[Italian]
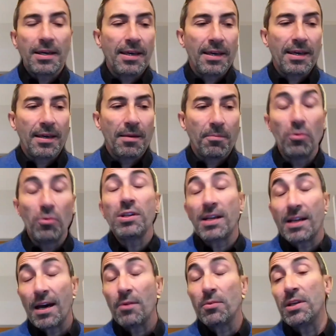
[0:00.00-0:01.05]
e multi
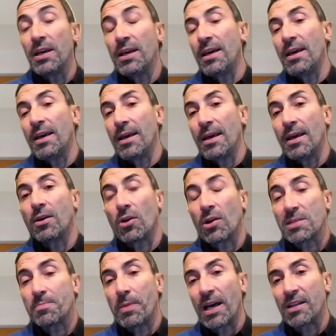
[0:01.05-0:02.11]
cloud e, e
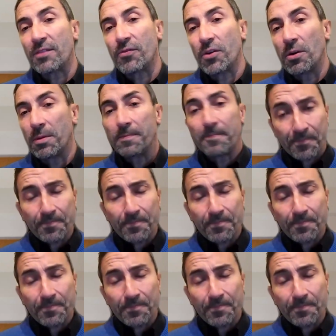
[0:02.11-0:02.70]
cross platform.